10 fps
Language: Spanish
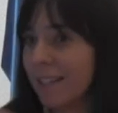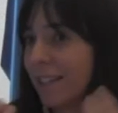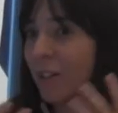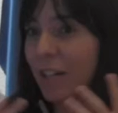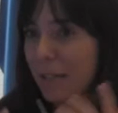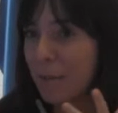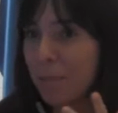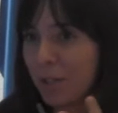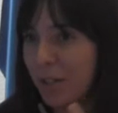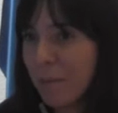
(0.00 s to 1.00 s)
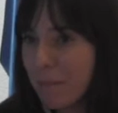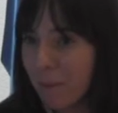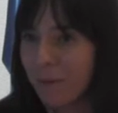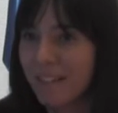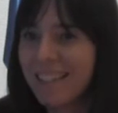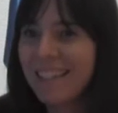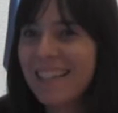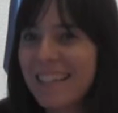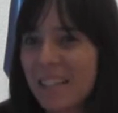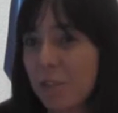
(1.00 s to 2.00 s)
con el que me expreso ahora mismo.
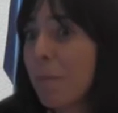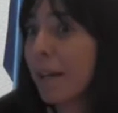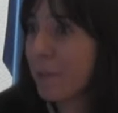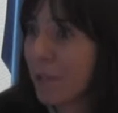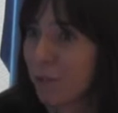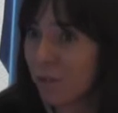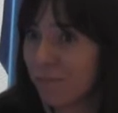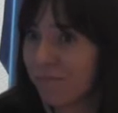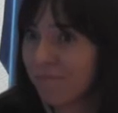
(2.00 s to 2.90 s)
Y eso es maravilloso.